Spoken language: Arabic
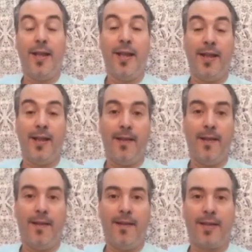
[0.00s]

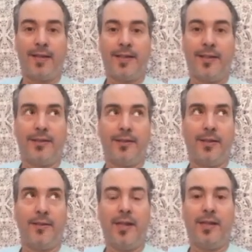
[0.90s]
آه،
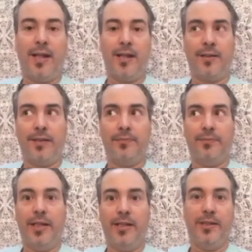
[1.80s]
السرطان العقرب
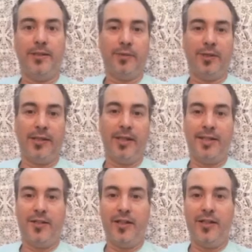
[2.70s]
يعني الوضع
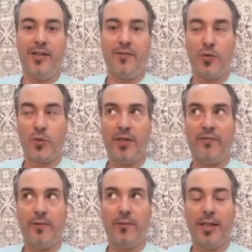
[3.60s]
ليس جيدا خصوصا
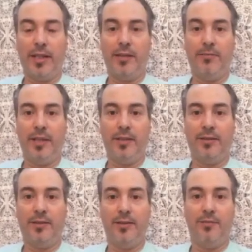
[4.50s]
في الوضع
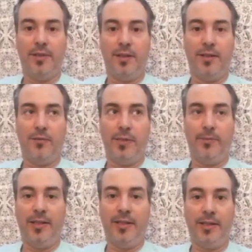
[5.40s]
المادي
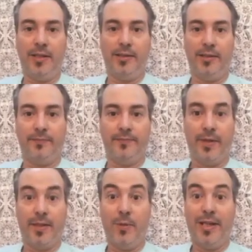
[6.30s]
والمالي يعني
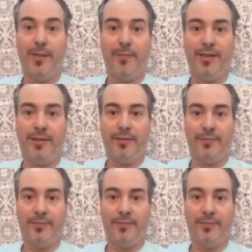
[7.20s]
والعملي